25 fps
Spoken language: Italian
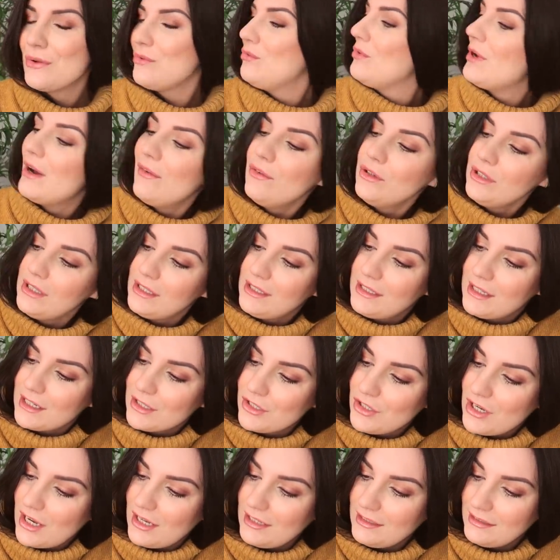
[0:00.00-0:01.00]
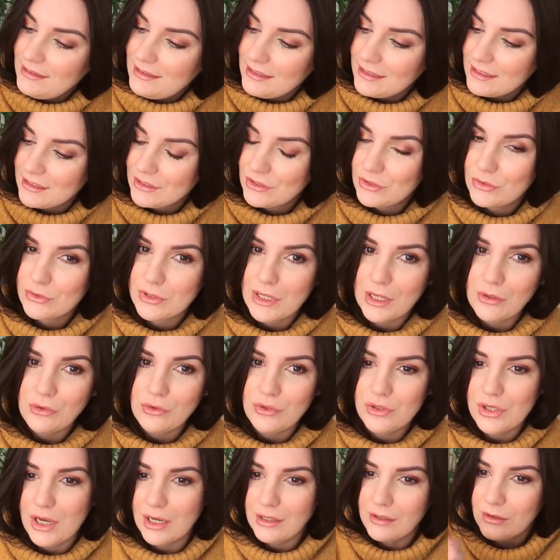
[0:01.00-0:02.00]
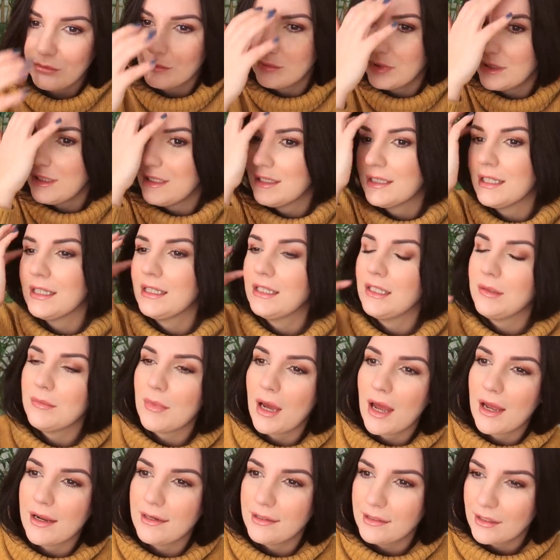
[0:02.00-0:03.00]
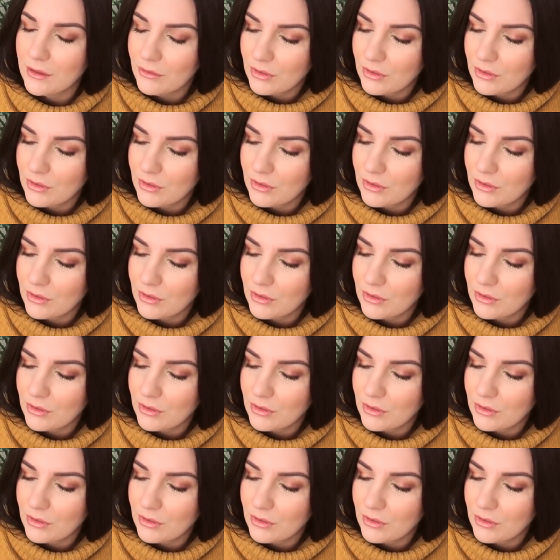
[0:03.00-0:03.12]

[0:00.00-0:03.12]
nuovo detergente che sto usando già da un po' di settimane,